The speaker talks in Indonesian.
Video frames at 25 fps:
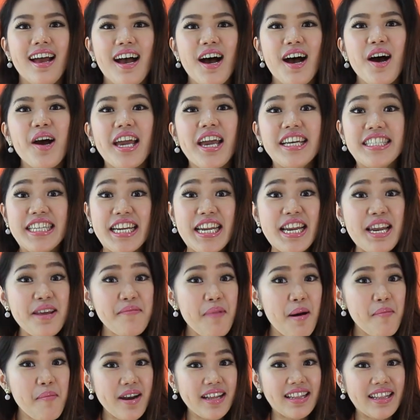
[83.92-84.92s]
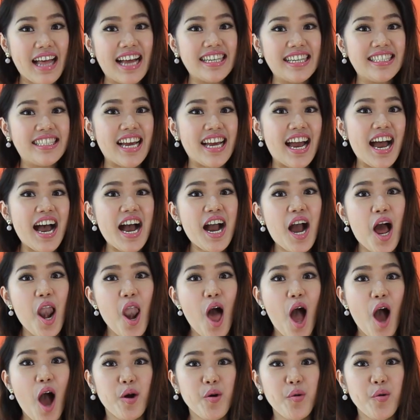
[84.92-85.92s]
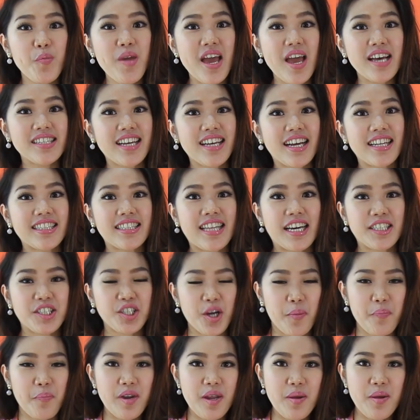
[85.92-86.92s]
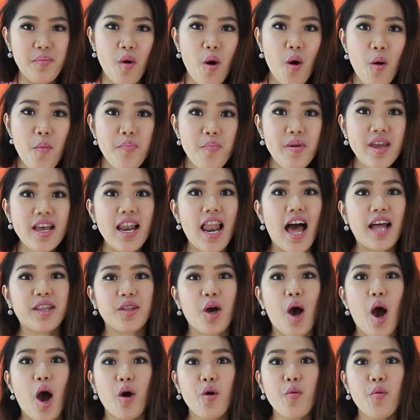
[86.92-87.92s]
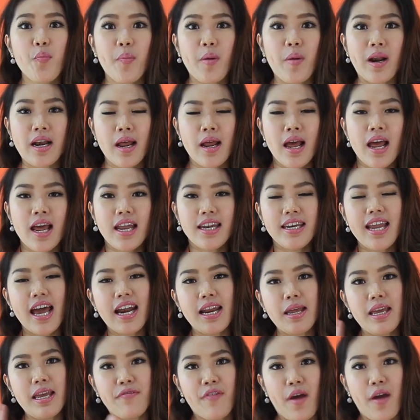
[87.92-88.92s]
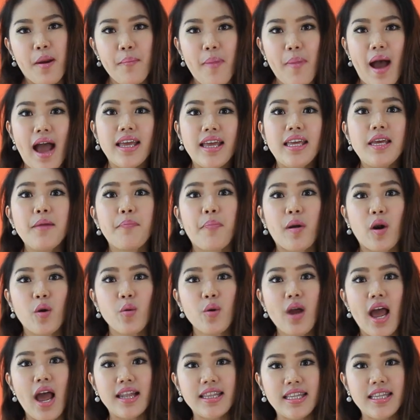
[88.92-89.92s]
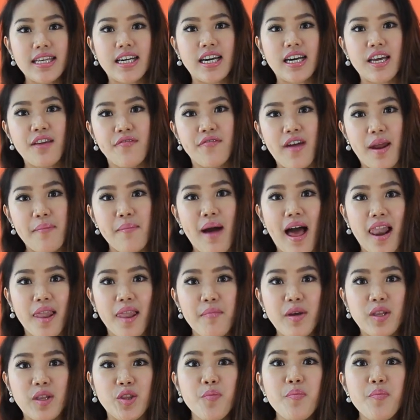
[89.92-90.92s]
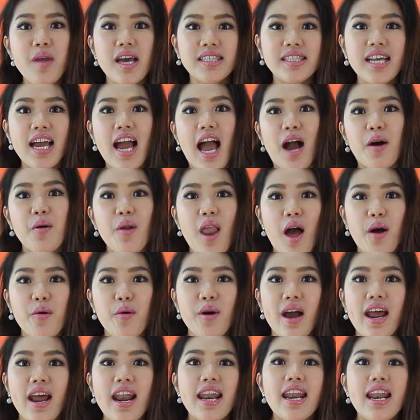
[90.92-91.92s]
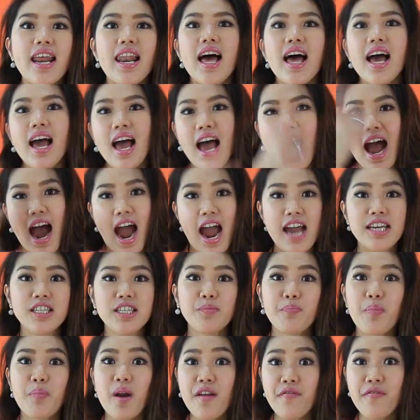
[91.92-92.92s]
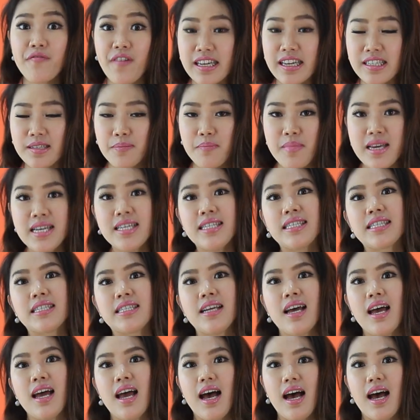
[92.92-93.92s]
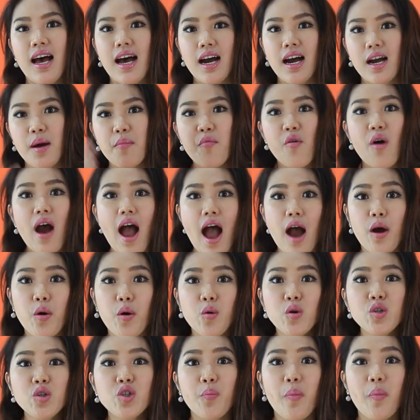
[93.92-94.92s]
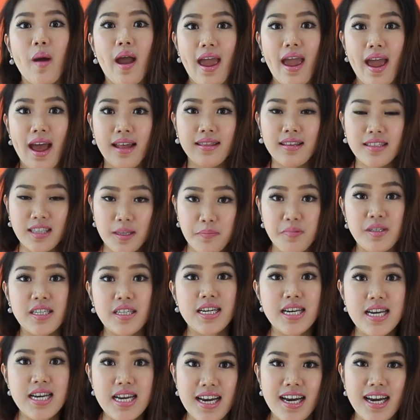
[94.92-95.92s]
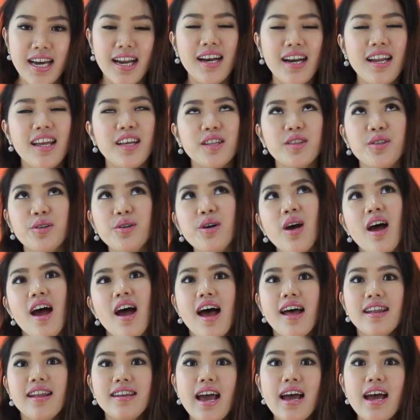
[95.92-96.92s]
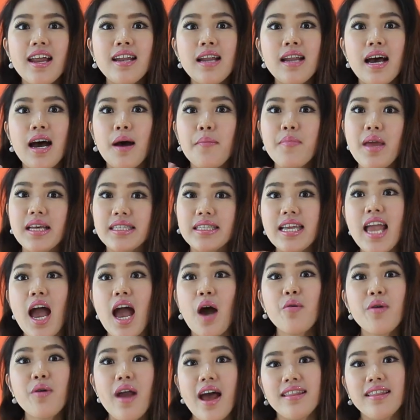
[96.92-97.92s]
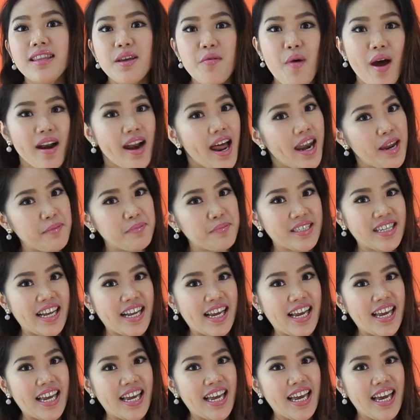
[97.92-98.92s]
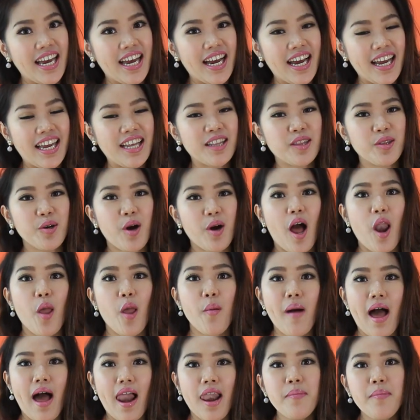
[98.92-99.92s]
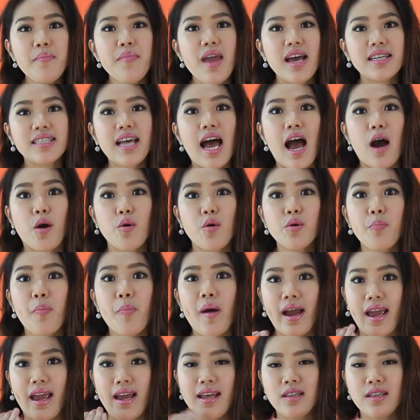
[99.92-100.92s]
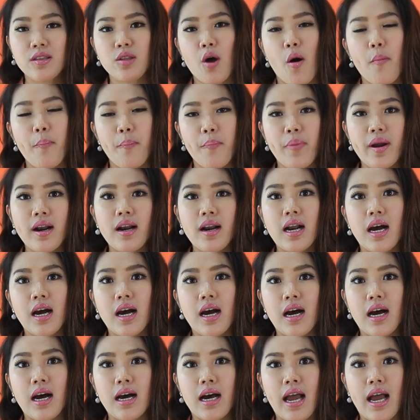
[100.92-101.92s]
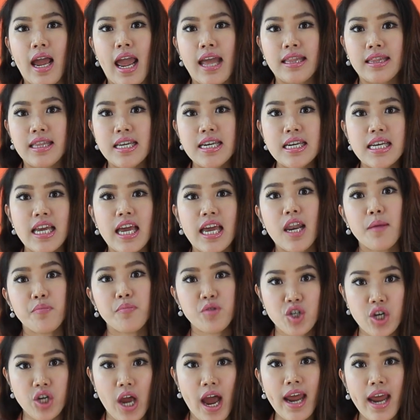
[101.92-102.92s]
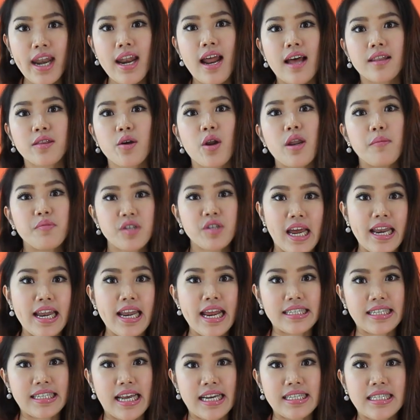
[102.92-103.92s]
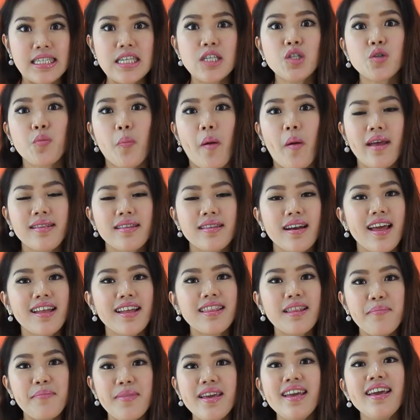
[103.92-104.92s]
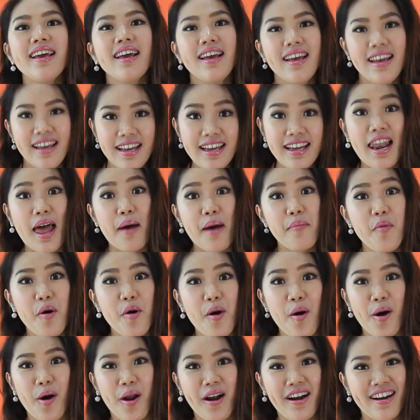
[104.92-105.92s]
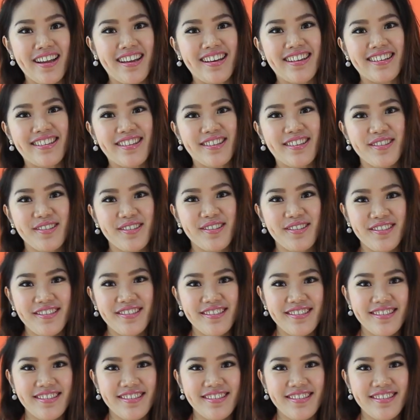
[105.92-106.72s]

Oke, jadi 5 menit aja kalau aku biasa touch up di mobil atau aku per, dari event pagi perlu ganti ke event malam itu biasanya yang aku lakukan adalah I spray face mist uh, ke muka aku supaya tetap seger gitu dan uh, biasanya aku ganti warna lipstick gitu. Kalau malam biasa aku pakaiin topper uh, eh, 18K lip shine atau lip shine-nya sesi supaya terlihat lebih glamor gitu.